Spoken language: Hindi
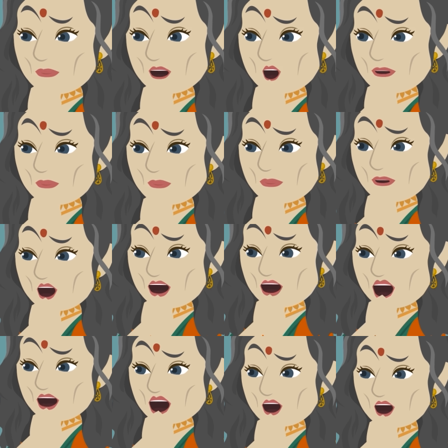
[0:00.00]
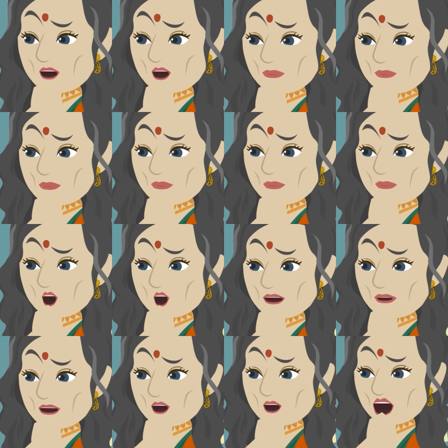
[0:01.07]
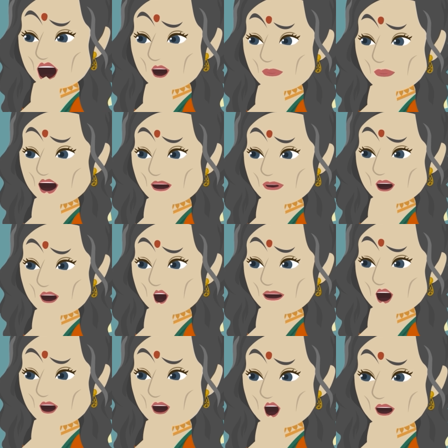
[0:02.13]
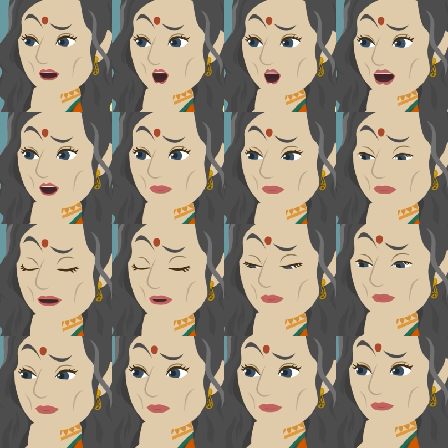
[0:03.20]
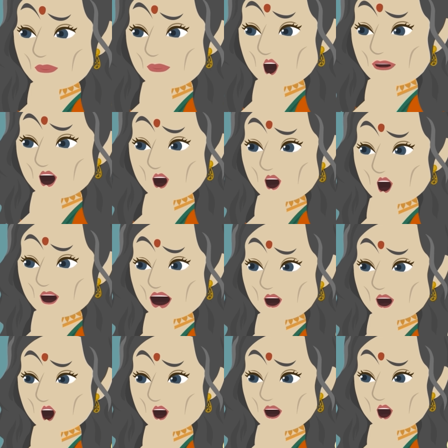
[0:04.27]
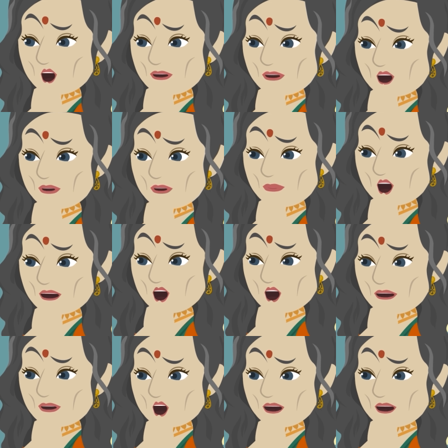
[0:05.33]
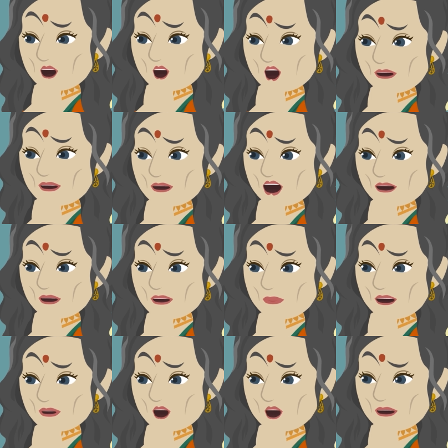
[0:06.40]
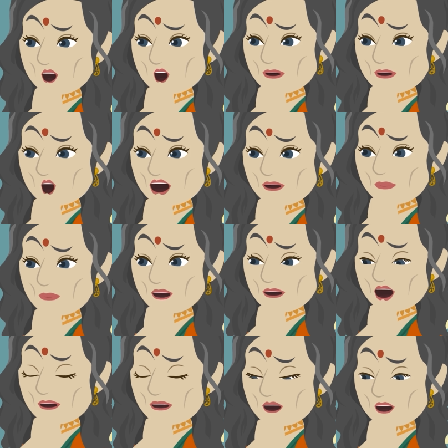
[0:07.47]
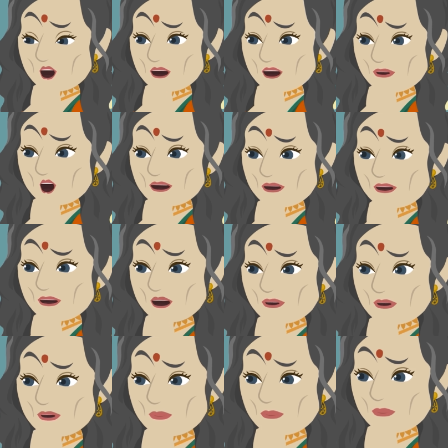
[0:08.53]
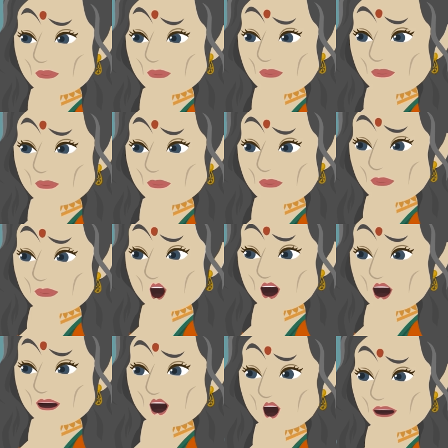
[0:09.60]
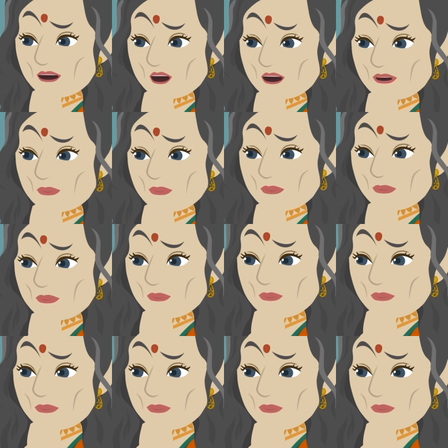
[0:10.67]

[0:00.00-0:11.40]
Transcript: अच्छा तो ये सब चल रहा है आजकल इसीलिए ये लड़की शाम को मंदिर जाने के बदले आज सुबह सुबह ही चली गई है आने दे उसे